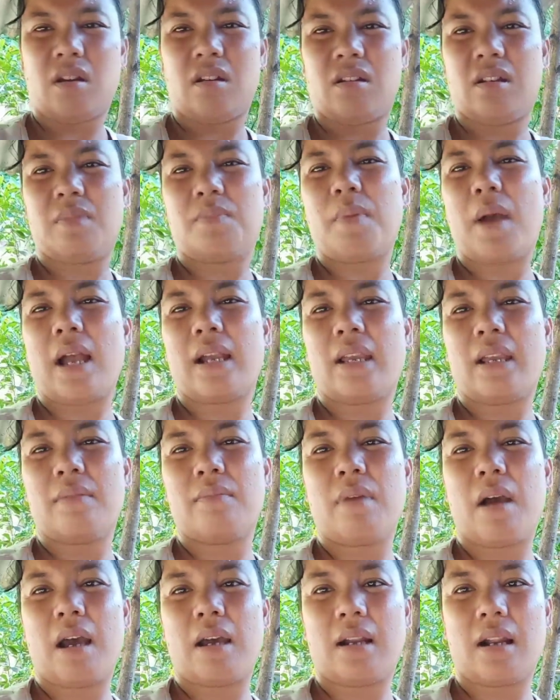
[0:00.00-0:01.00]
dipakai
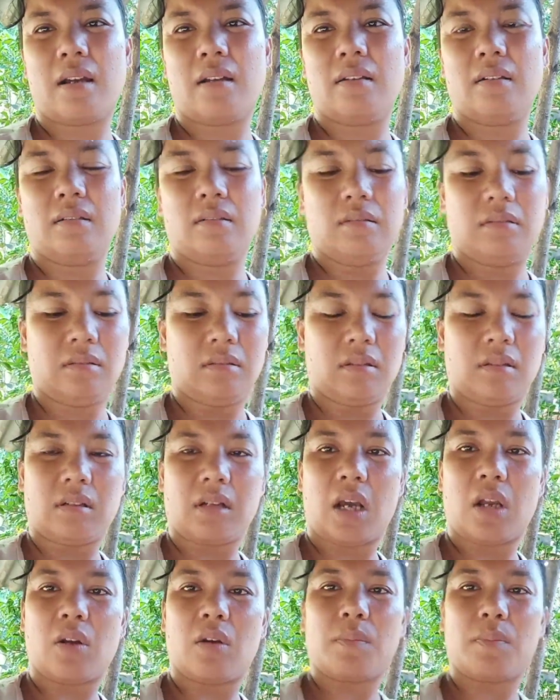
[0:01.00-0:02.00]
barang
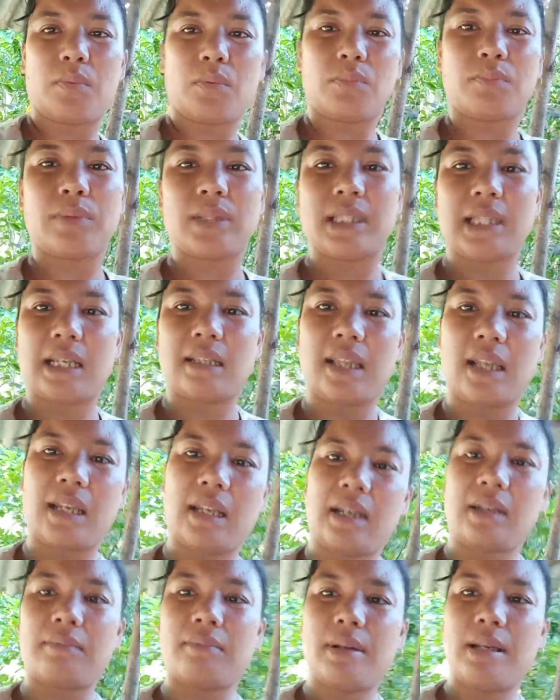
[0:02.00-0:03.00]
kalaupun pecah tadi
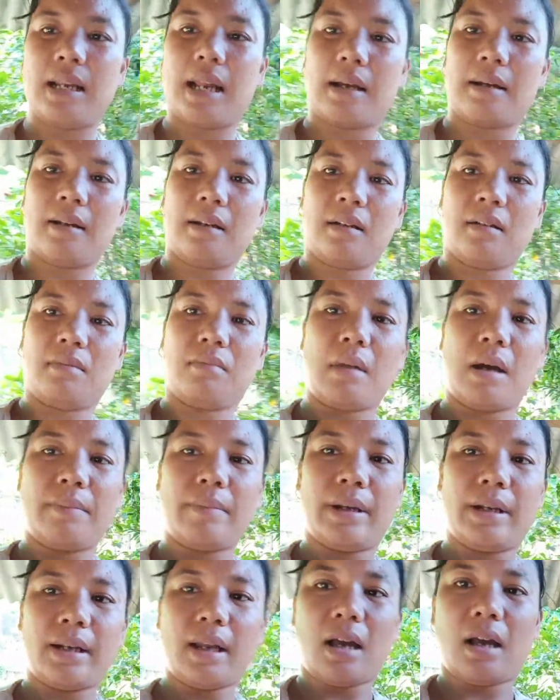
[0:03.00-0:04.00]
kan bilang e, mak
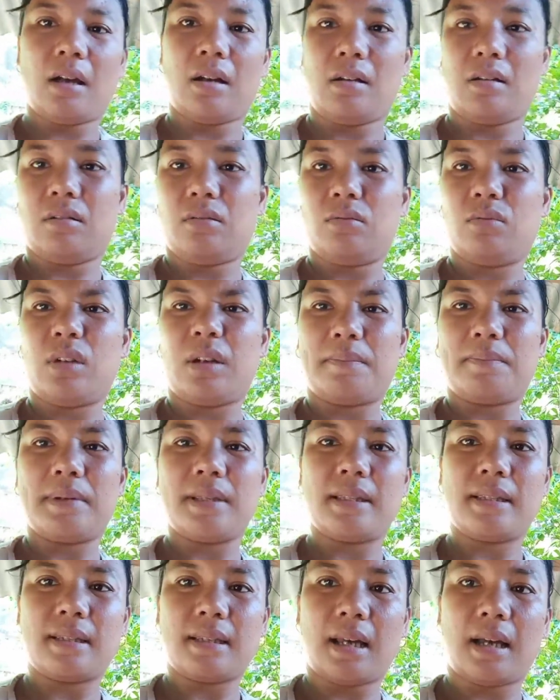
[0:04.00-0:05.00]
menda udah
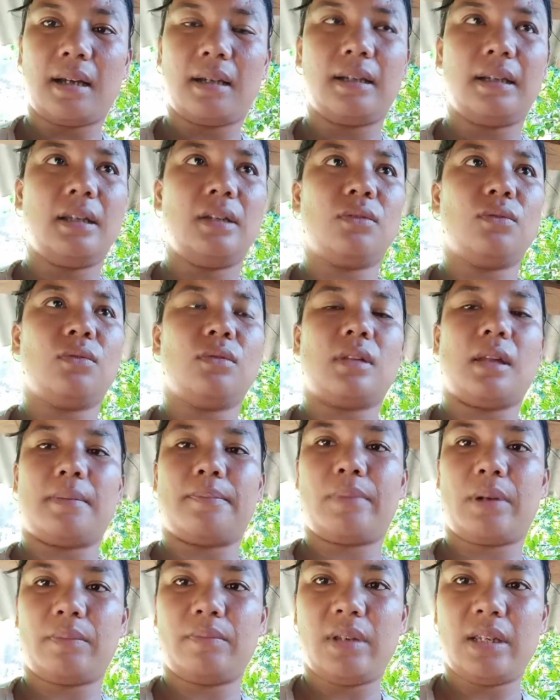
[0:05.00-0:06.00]
pecah gitu entah
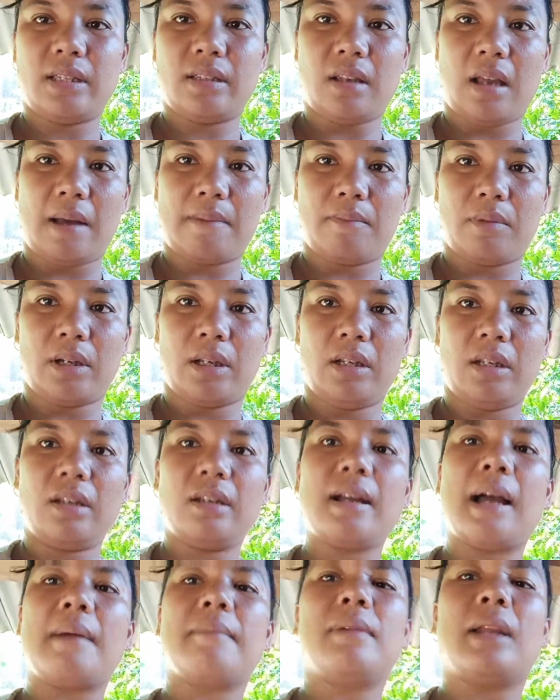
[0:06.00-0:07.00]
permisi apa gini
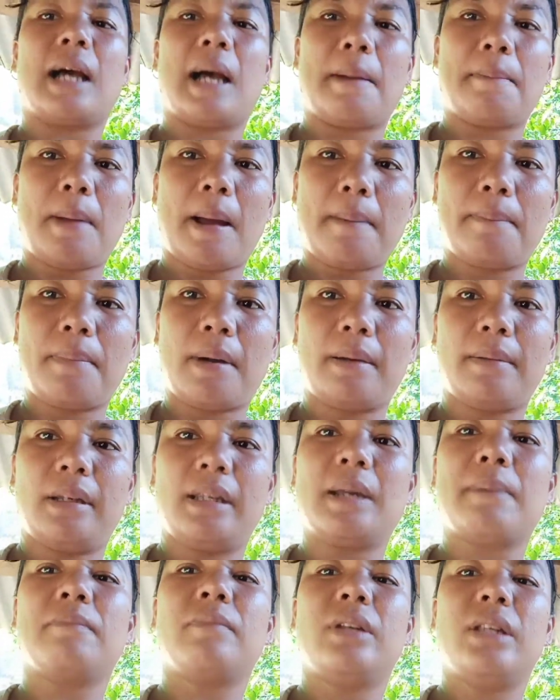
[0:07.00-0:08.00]
nggak bilang apa-apa
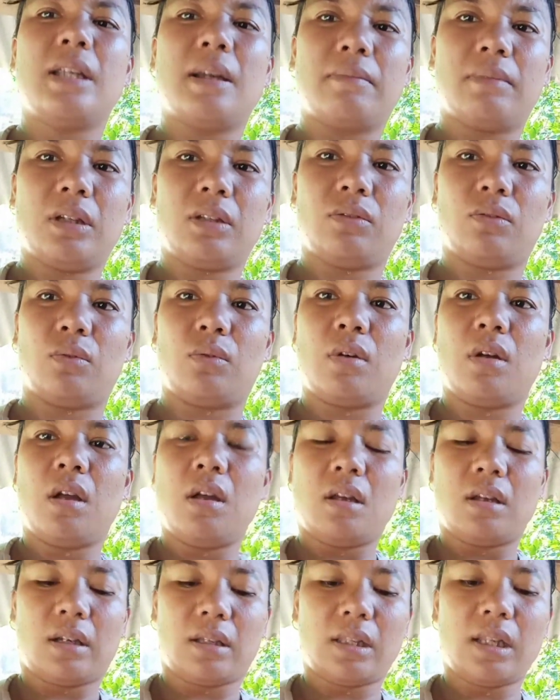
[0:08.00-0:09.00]
diam-diam gitu
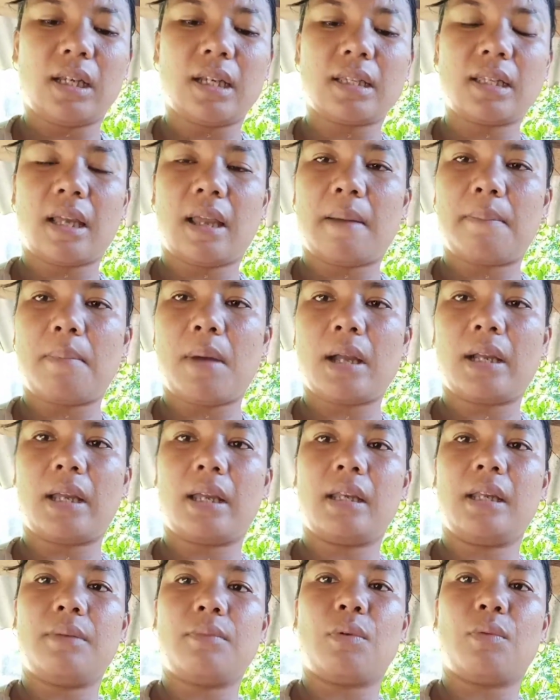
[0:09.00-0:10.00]
ketika saya
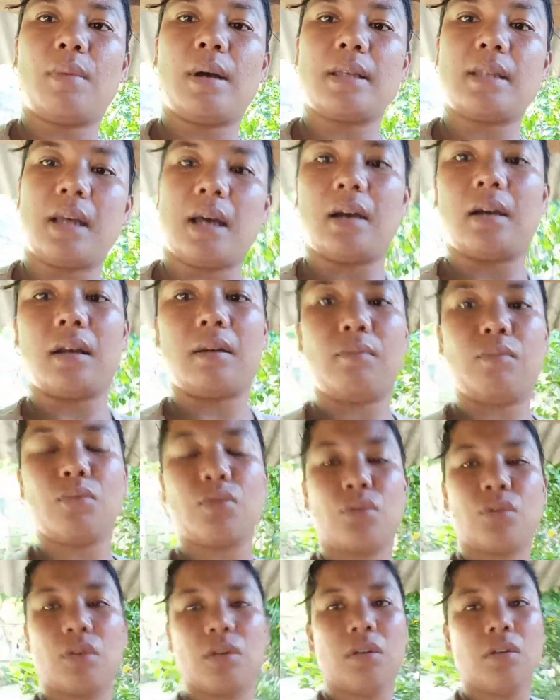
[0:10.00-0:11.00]
pakai ini mau masak
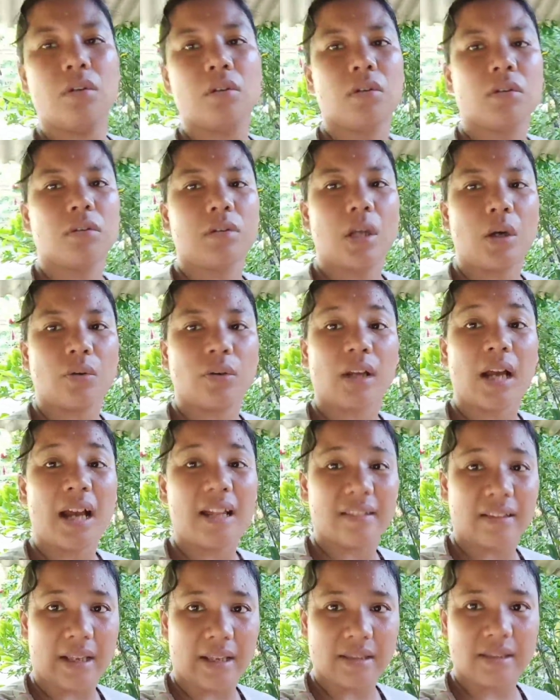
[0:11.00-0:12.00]
rebus daun
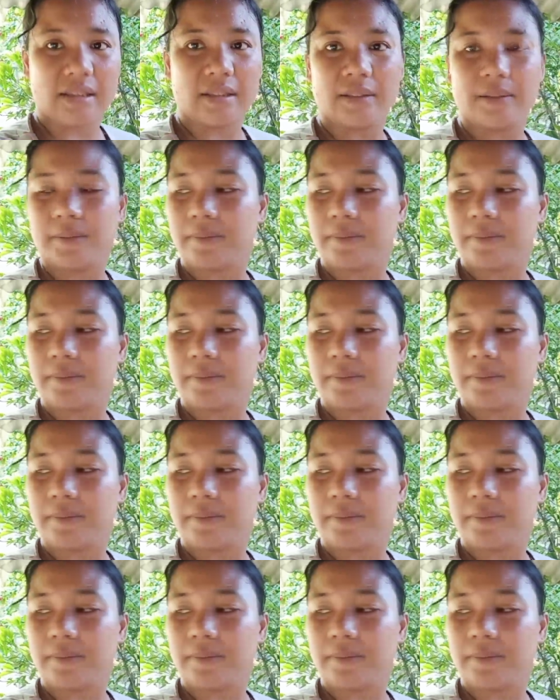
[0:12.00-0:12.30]
kates